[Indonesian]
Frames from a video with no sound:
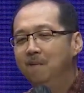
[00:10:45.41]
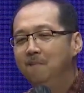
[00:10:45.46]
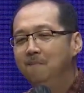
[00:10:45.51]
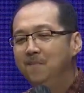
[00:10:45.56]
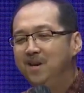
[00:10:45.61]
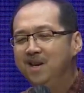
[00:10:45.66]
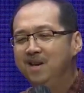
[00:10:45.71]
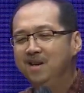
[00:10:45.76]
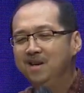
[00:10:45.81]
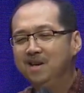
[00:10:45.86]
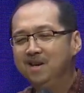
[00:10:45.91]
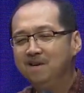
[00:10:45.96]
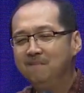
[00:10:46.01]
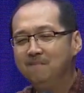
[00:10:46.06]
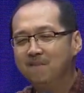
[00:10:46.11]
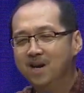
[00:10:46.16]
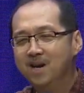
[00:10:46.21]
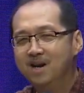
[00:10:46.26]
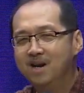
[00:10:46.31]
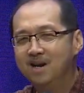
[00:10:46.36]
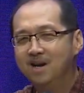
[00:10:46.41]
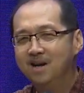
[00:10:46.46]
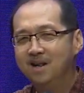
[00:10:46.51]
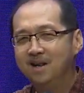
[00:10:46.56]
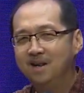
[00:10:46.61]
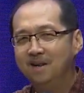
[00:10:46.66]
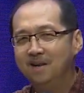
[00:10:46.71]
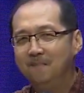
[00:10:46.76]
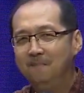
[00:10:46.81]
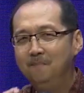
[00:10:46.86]

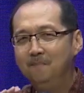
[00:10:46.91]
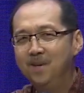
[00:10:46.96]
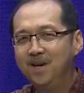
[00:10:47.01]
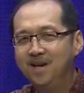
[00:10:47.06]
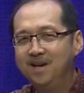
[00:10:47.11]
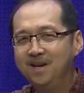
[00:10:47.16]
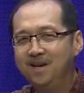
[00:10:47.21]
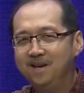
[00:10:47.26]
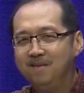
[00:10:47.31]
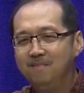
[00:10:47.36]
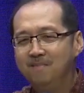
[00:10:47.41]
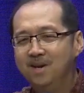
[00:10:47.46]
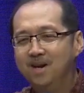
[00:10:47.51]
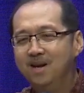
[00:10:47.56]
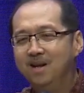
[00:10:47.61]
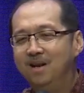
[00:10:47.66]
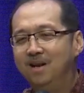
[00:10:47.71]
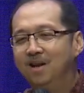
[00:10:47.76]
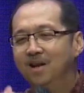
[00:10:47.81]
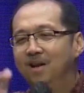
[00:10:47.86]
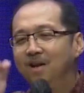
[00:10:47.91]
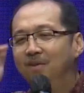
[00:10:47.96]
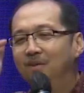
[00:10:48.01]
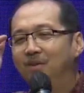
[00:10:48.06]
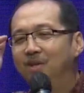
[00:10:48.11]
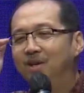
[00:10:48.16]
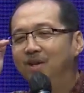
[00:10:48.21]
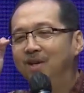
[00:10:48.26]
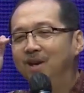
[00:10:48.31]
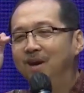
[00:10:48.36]
minimal, minimal
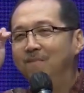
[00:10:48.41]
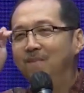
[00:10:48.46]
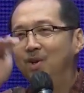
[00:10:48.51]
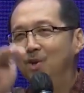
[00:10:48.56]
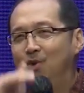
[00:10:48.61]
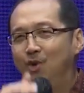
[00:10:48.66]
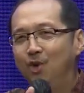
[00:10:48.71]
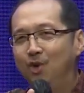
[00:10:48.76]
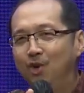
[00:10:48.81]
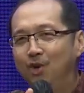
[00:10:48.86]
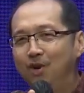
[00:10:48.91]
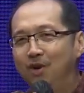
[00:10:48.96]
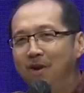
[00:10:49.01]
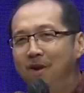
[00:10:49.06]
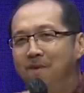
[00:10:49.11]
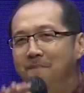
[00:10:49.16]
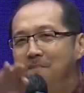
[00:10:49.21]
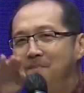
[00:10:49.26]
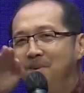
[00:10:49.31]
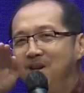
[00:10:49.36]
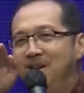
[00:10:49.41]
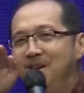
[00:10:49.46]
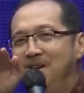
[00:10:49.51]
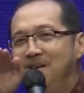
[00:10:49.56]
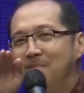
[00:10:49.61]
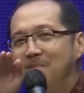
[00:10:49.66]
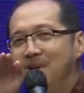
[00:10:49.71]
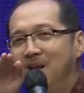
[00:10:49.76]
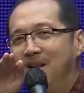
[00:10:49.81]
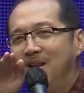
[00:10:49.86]
tidak menurun.
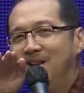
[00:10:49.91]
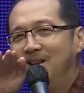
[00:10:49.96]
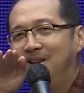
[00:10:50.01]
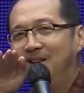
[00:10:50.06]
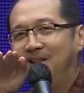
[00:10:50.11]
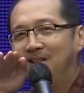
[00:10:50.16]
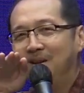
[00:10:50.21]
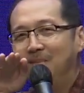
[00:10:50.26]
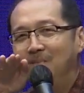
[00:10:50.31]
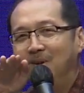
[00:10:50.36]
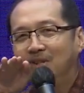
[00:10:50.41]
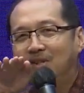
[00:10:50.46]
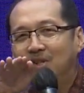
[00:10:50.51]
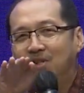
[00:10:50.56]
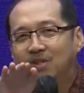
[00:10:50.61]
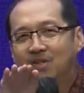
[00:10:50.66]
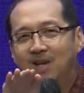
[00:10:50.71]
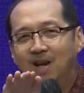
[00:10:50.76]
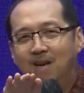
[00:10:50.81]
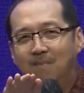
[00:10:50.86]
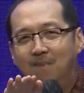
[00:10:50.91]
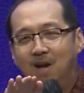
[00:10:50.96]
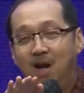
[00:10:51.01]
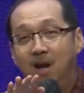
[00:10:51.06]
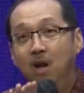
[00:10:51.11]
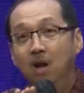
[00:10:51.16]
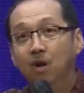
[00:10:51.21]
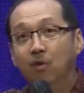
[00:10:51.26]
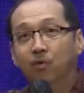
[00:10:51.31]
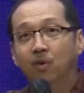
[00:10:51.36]
Minimal kita masih sama,
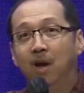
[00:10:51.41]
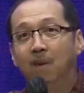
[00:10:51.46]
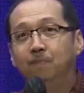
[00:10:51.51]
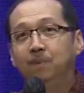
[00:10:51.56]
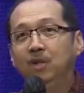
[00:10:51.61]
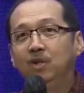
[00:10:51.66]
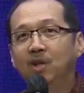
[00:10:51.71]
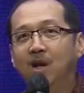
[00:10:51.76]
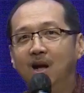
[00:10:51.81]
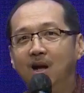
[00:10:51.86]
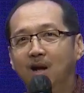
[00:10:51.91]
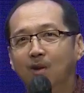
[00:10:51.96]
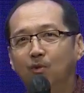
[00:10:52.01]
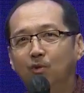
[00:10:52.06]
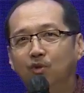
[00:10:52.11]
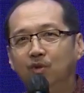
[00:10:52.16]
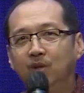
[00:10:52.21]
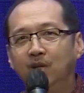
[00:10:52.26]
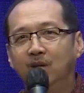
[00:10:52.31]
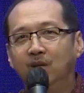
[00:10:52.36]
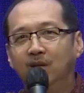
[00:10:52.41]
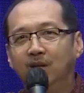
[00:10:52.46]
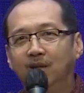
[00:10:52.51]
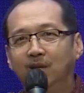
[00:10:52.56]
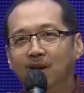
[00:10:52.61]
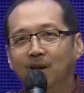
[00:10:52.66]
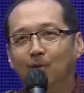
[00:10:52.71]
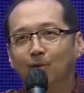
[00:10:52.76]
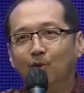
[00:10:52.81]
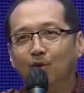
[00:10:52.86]
tapi seharusnya
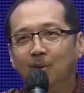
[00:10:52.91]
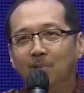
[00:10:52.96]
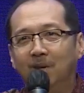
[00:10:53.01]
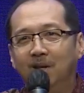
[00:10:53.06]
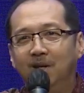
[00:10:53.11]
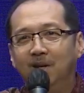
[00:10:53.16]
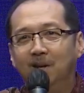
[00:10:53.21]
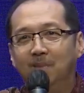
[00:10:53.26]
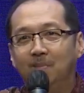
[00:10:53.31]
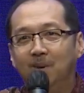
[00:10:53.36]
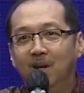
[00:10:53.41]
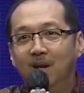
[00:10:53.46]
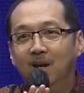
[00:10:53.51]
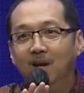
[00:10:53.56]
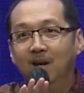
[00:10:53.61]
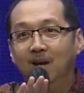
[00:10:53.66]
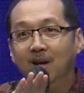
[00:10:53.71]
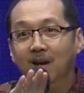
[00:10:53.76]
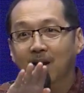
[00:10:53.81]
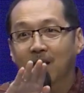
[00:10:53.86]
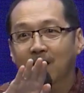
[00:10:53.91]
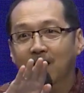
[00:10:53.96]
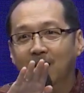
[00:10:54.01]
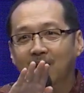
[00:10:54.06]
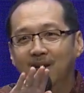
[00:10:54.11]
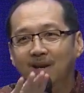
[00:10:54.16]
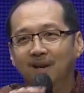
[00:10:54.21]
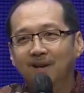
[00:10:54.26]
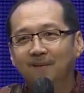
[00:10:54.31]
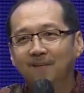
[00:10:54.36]
kita harus semakin apa?
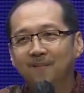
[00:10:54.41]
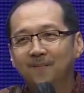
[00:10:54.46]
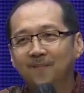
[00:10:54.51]
Naik.